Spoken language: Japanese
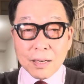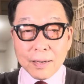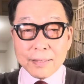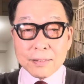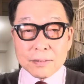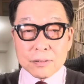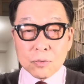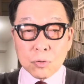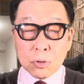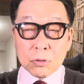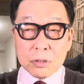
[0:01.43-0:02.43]
はい、
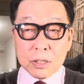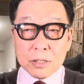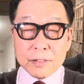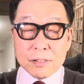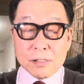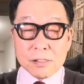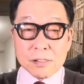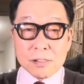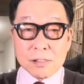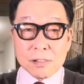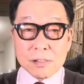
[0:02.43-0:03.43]
遠野絵で
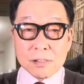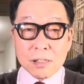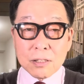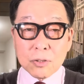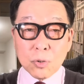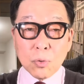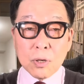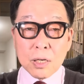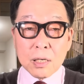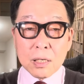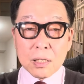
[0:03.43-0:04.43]
すえ。今日
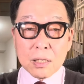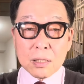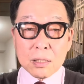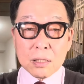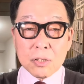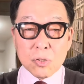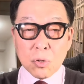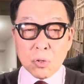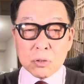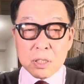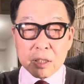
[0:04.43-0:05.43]
は非
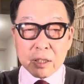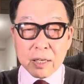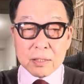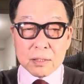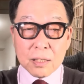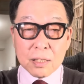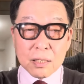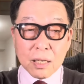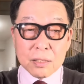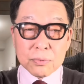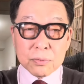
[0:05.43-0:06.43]
常に危険な
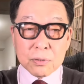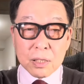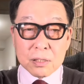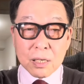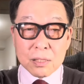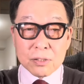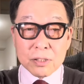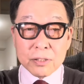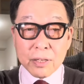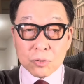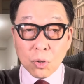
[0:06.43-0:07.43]
台風が近づ
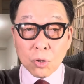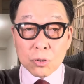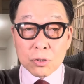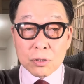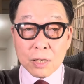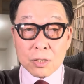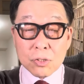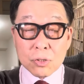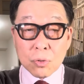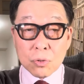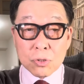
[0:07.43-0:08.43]
いているという
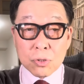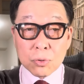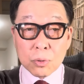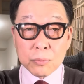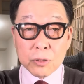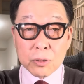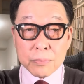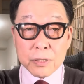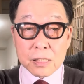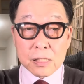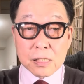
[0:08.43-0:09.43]
話をしようと思って
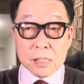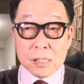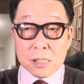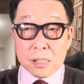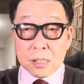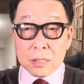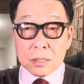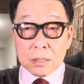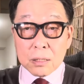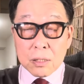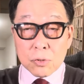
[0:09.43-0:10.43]
ます。
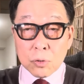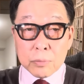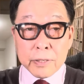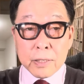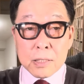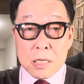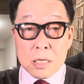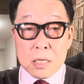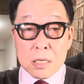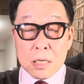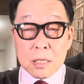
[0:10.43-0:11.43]
ただその前
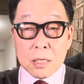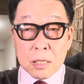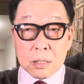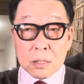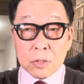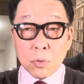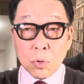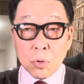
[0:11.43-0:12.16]
に、え昨日、